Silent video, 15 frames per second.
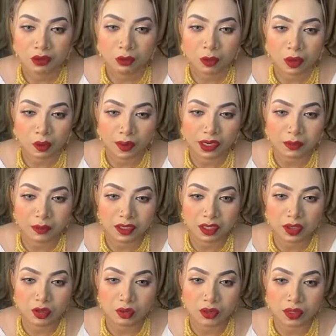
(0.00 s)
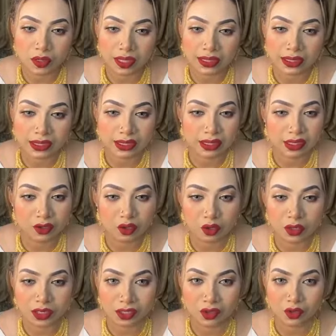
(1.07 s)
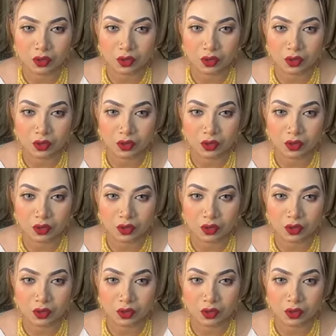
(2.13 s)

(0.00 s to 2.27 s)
তোমাকে অনেক বেশি সুন্দর লাগতেছে কিছুই চেঞ্জ